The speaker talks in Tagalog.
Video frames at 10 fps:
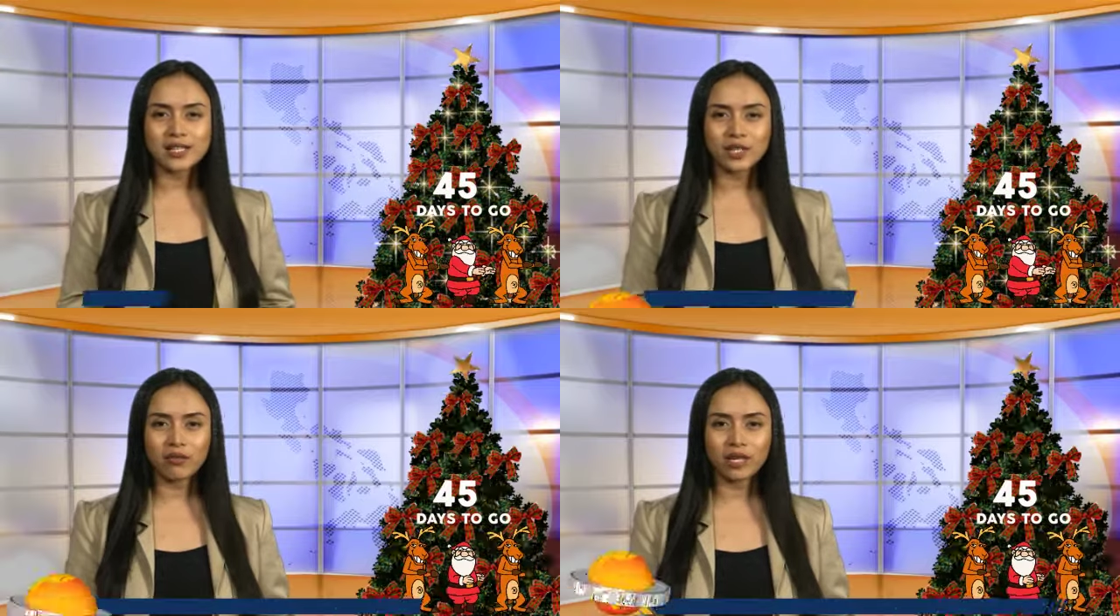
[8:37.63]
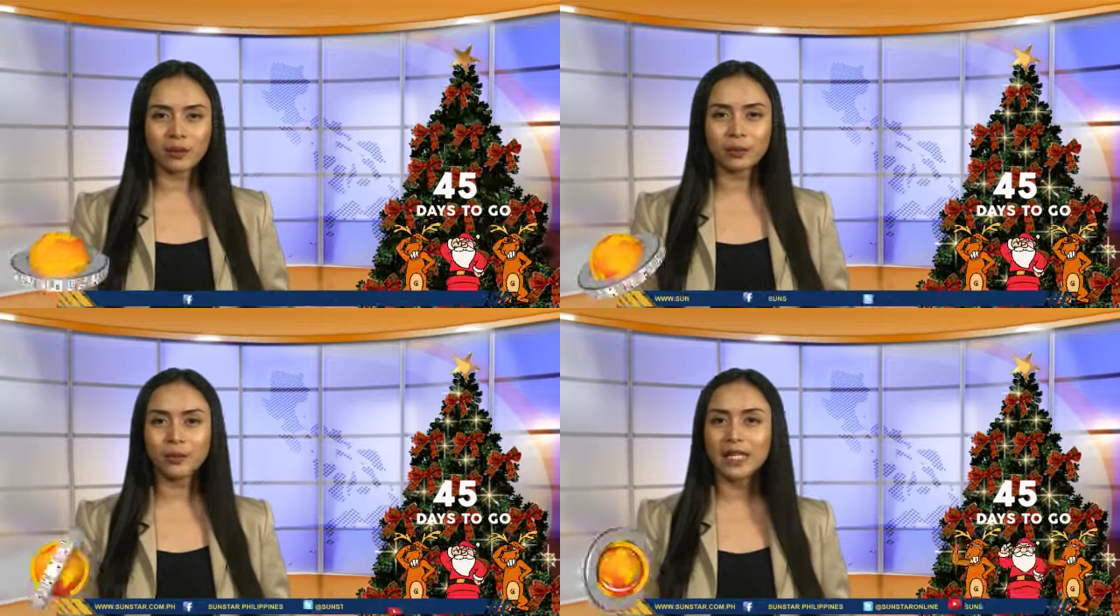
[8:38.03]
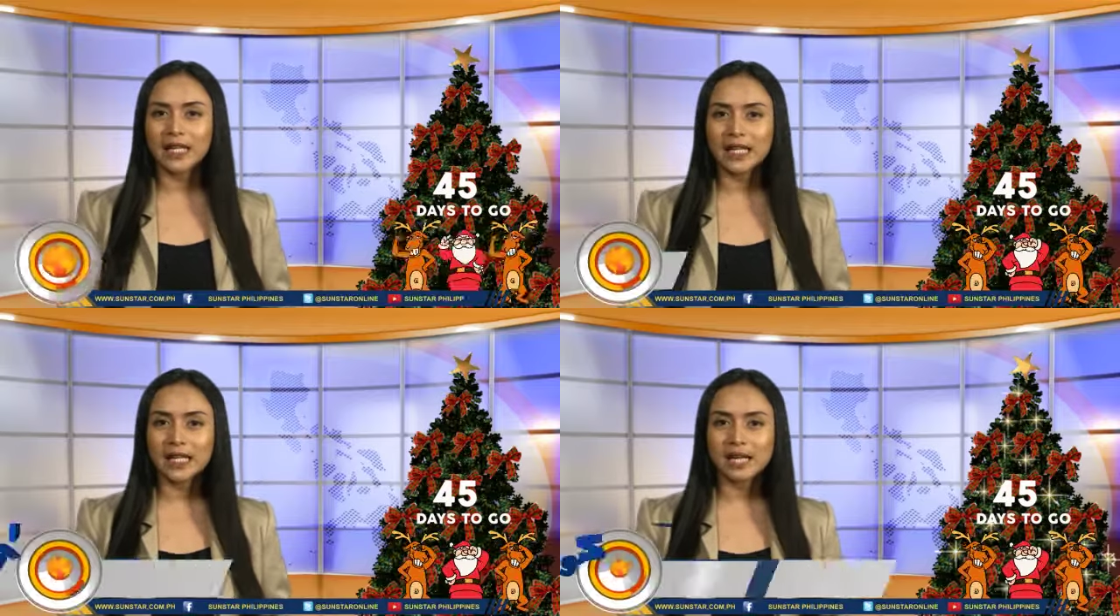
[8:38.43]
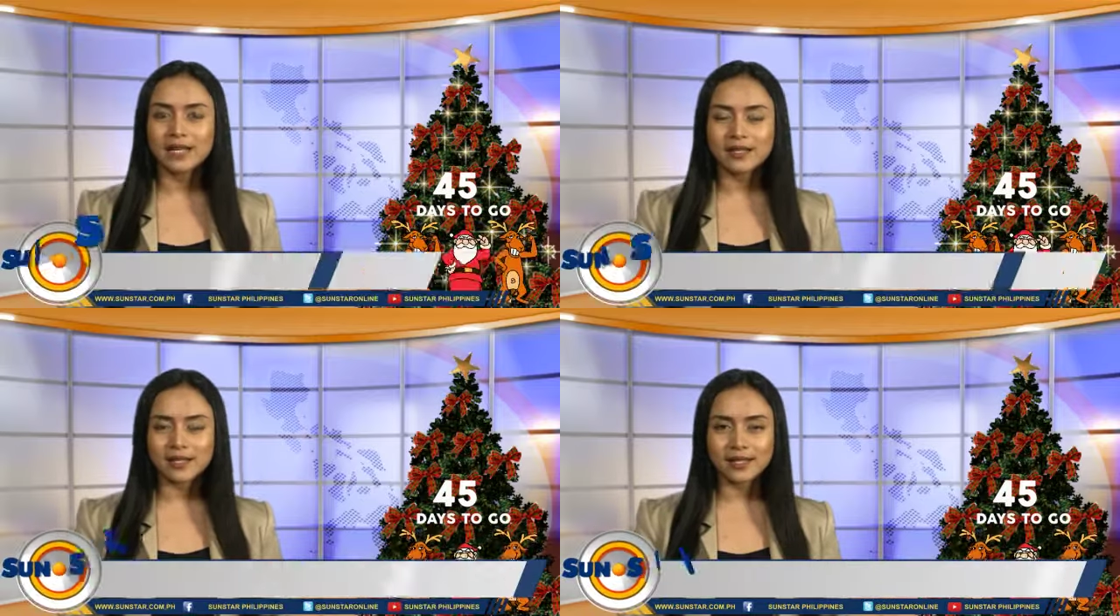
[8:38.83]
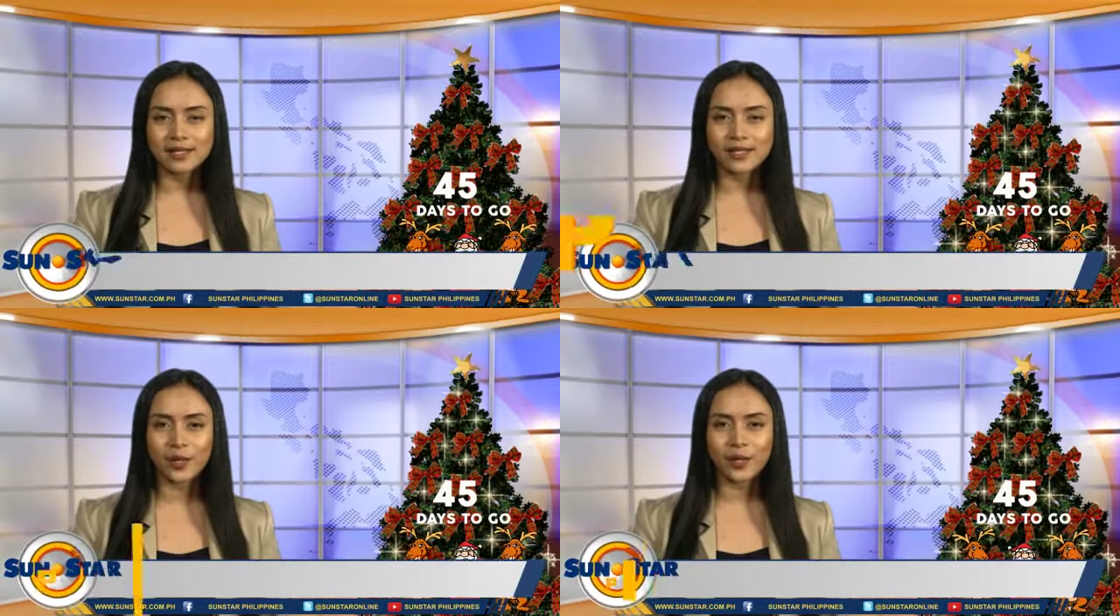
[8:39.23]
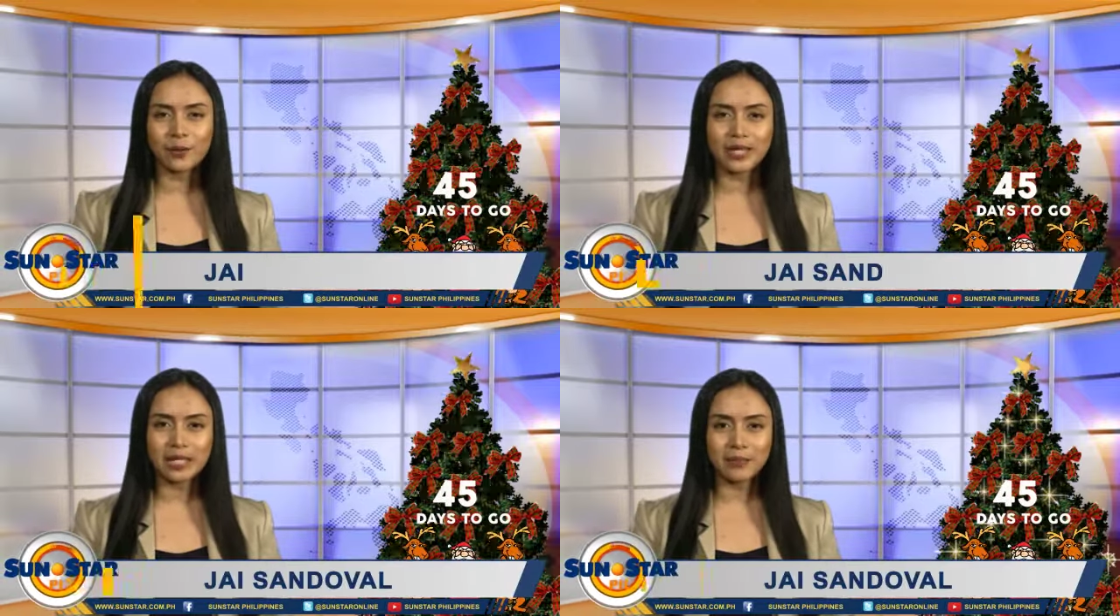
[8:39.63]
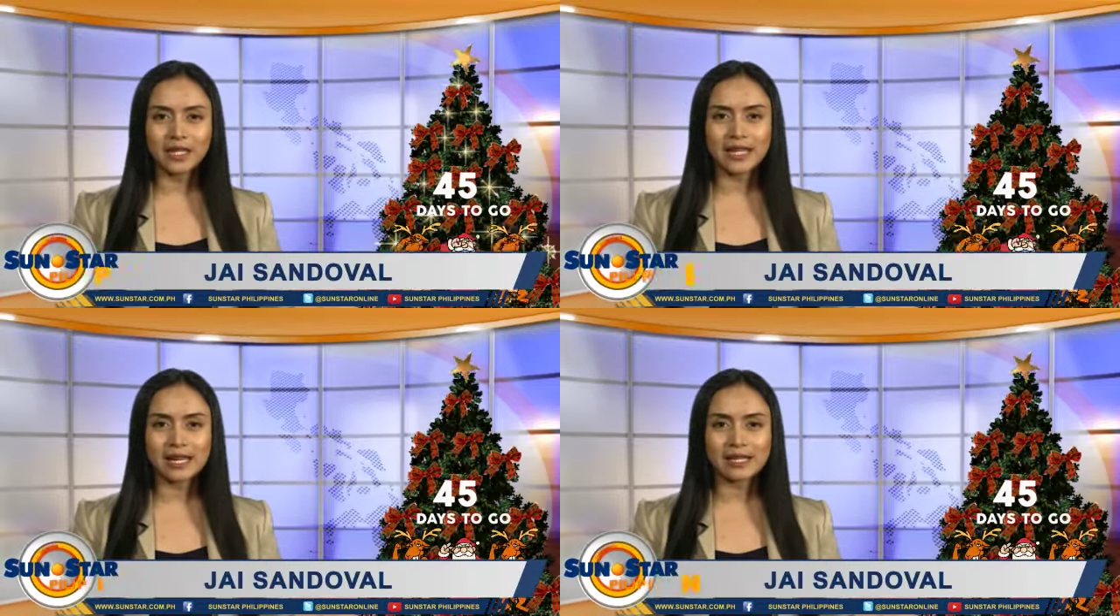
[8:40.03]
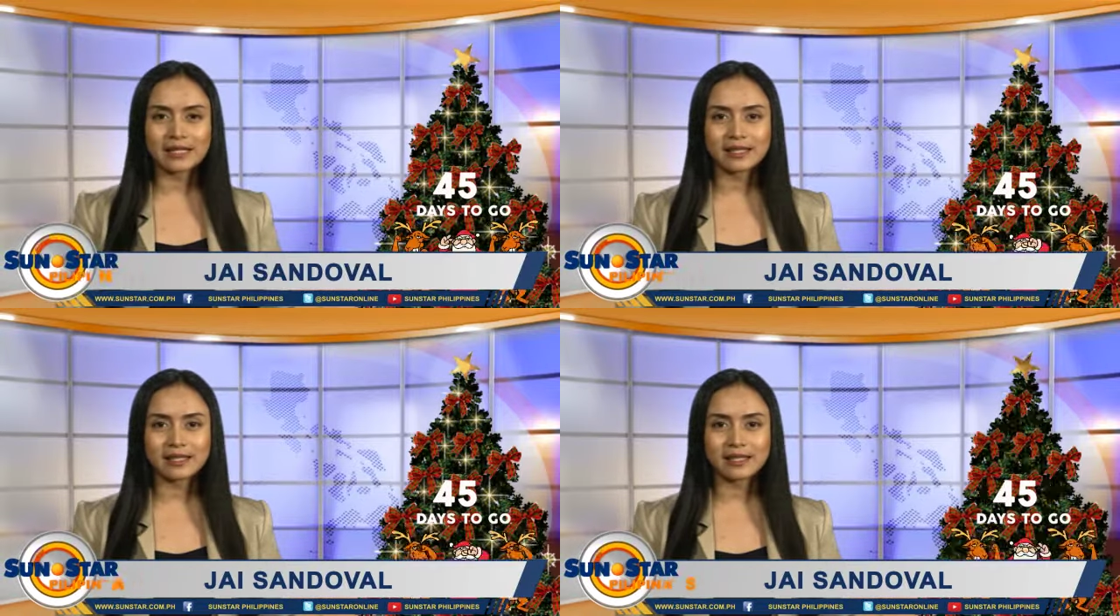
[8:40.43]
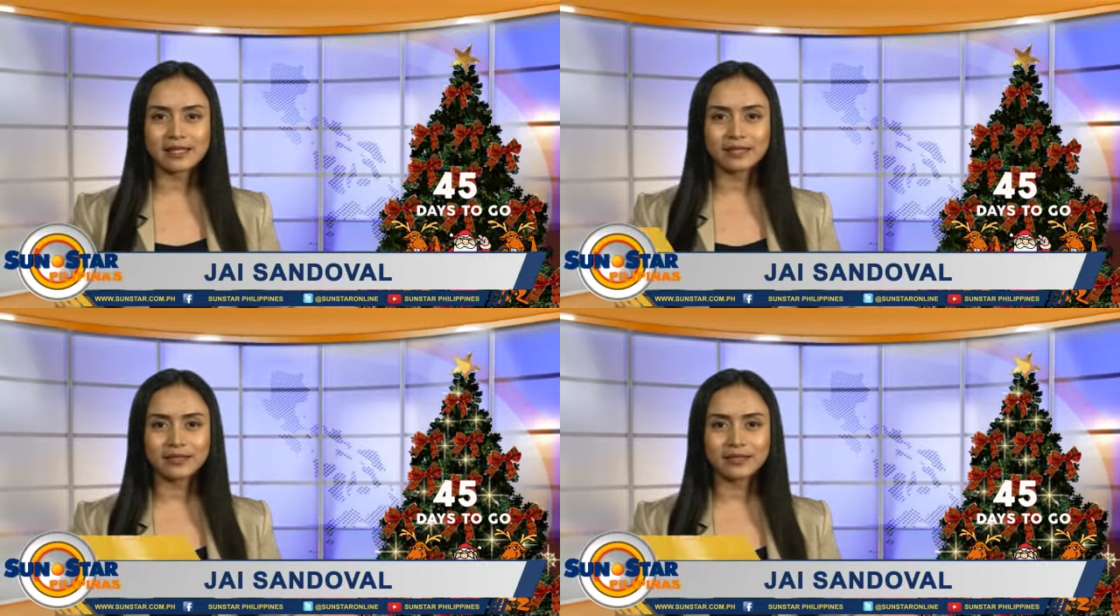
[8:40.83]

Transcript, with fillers: Ako si Jason Doval ug kini ang Sunstar Pilipinas.